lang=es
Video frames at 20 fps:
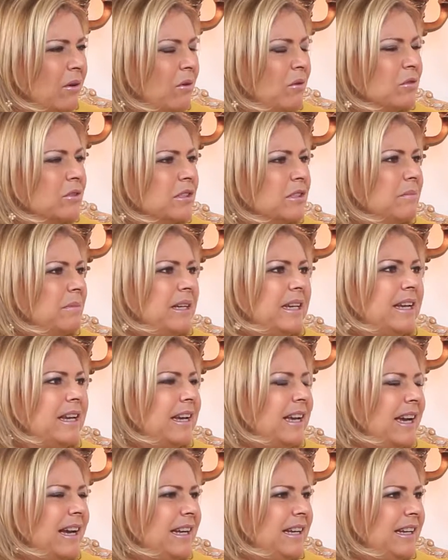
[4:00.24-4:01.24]
conoces
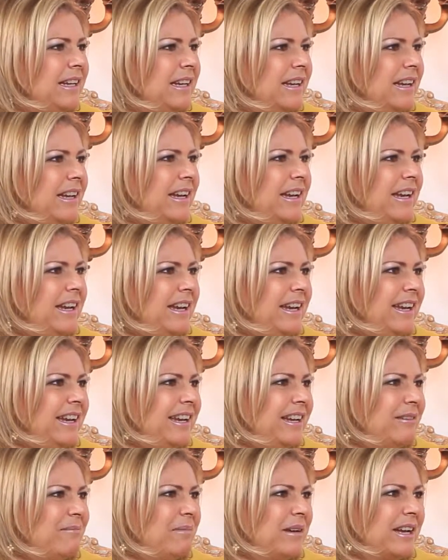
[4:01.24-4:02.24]
Mexicali.
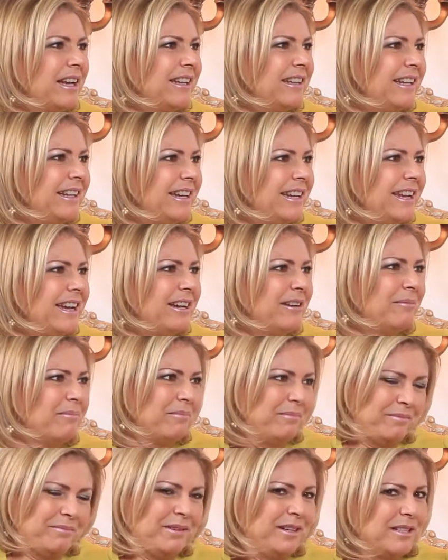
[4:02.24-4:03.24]
Eh, me encantaría
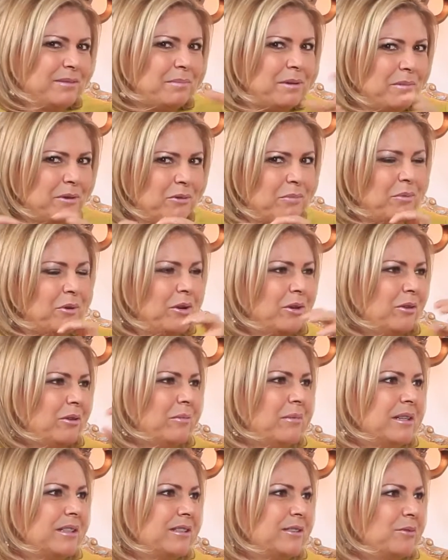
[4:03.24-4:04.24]
exprimir un poquito
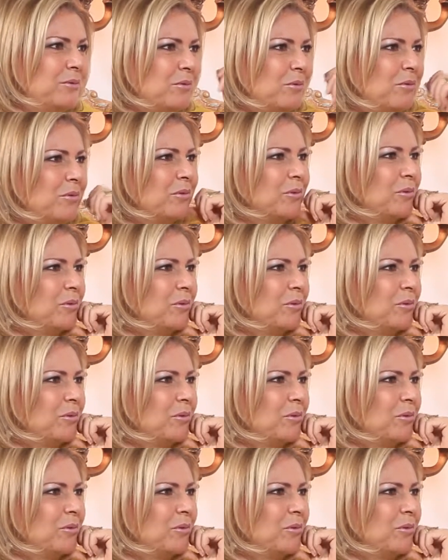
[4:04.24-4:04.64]
más tu,